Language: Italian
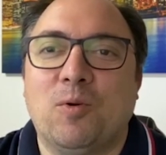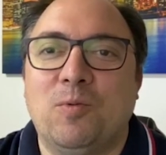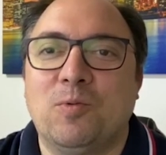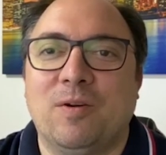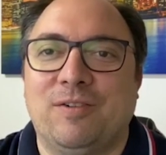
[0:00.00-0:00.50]

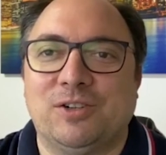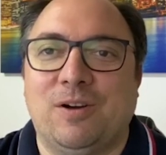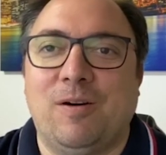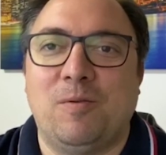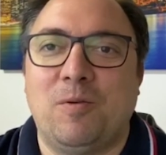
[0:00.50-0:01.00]
comunque
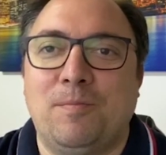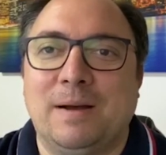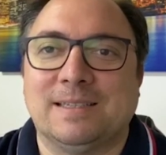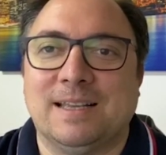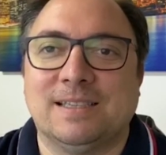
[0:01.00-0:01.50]
facevamo
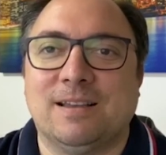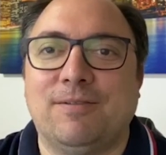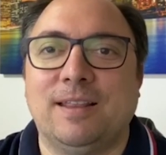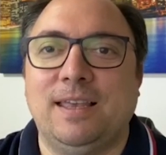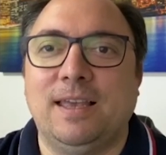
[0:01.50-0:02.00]
abbastanza
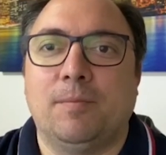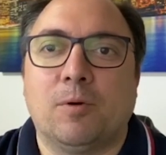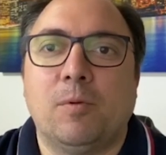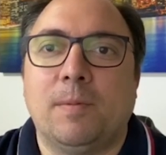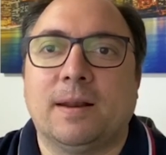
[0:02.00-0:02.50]
fatica
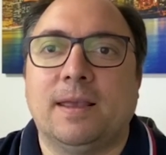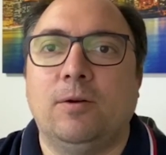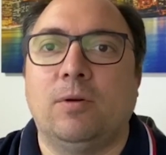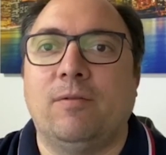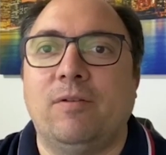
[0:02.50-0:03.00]
proprio perché
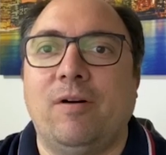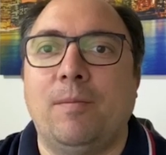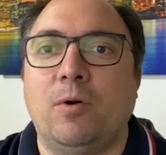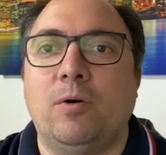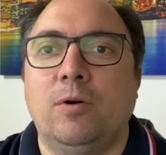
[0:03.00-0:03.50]
non
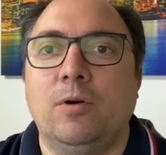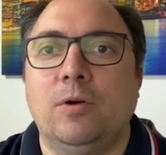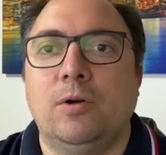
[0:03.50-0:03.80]
avevamo